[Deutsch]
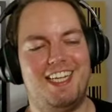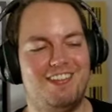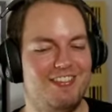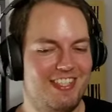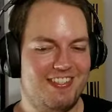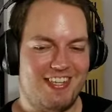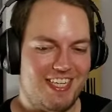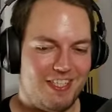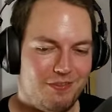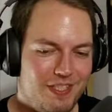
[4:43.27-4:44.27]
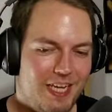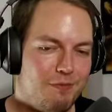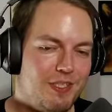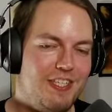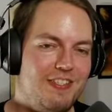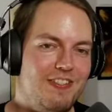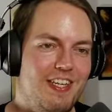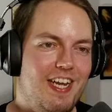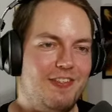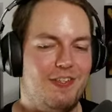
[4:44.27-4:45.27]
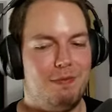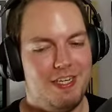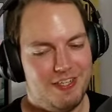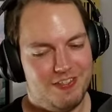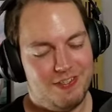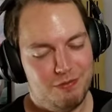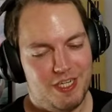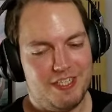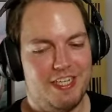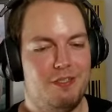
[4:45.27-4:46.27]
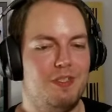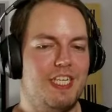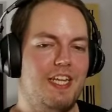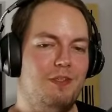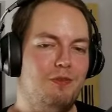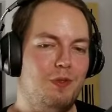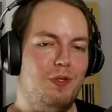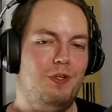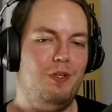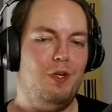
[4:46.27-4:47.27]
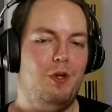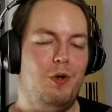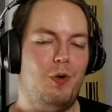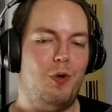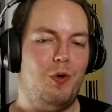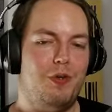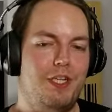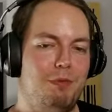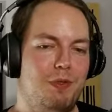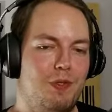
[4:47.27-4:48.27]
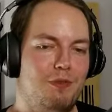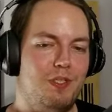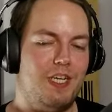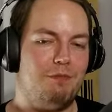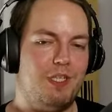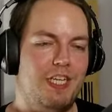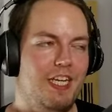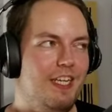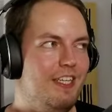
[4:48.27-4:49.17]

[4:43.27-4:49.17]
Aber wie gesagt, ich finde einfach den Sinn, also ich meine, sie verlangen recht viel Geld dafür. Und ich persönlich finde halt einfach,